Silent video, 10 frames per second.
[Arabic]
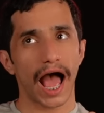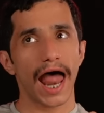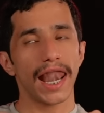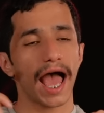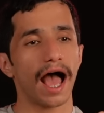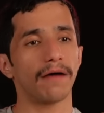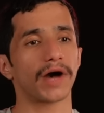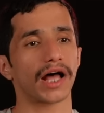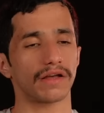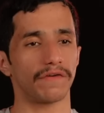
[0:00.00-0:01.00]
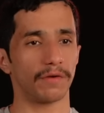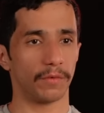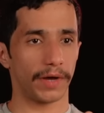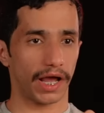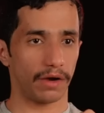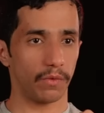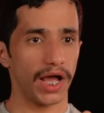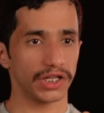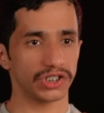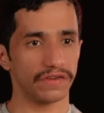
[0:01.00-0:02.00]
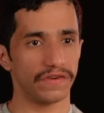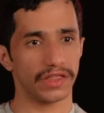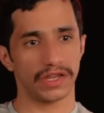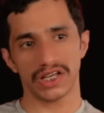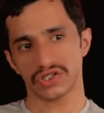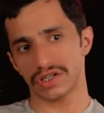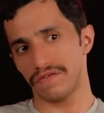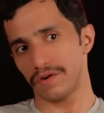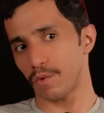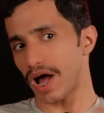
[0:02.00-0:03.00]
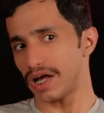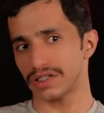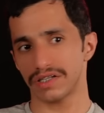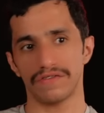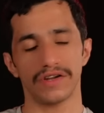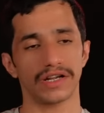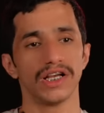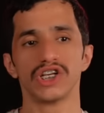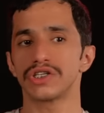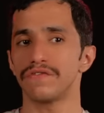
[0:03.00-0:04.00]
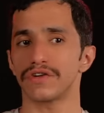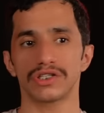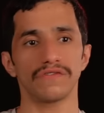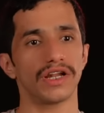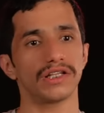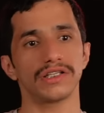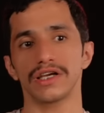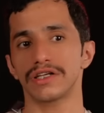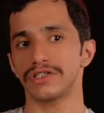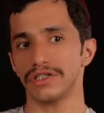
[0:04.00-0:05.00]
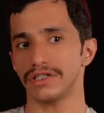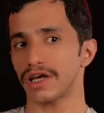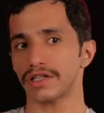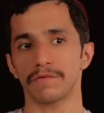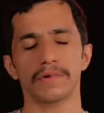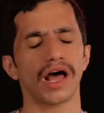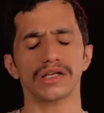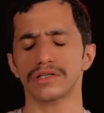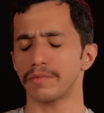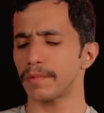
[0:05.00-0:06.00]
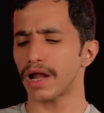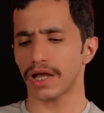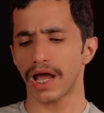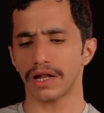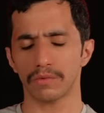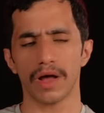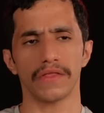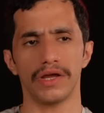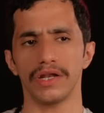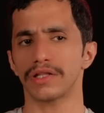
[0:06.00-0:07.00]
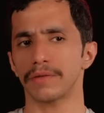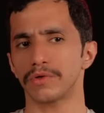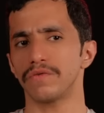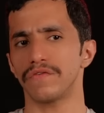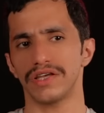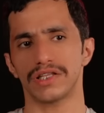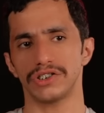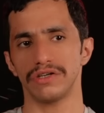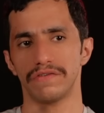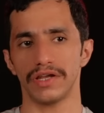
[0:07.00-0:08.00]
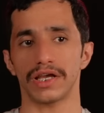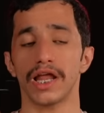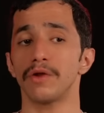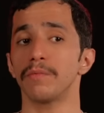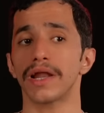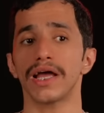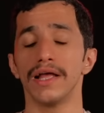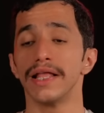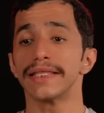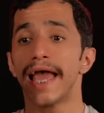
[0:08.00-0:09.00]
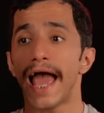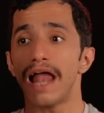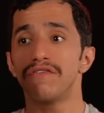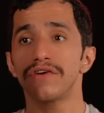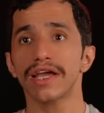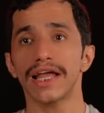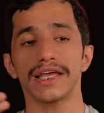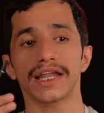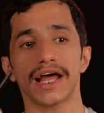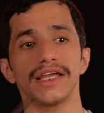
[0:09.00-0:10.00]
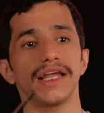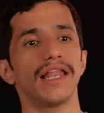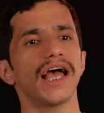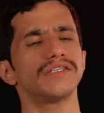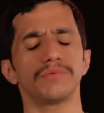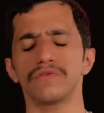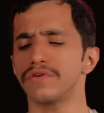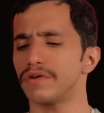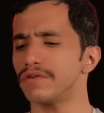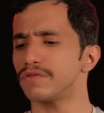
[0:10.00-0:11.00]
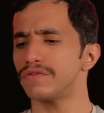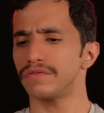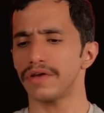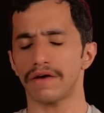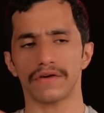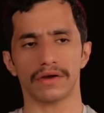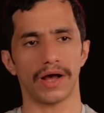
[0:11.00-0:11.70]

الاهم خطف المباراه 1 0 2 0 1 0 0 0 للدقيقه 90 تخطف المباراه اصلا المباراه كانت واضح انها تبي تكون فيها تنشيف فريق لان المباراه الفرق الايرانيه لازم تفوز فيها فرق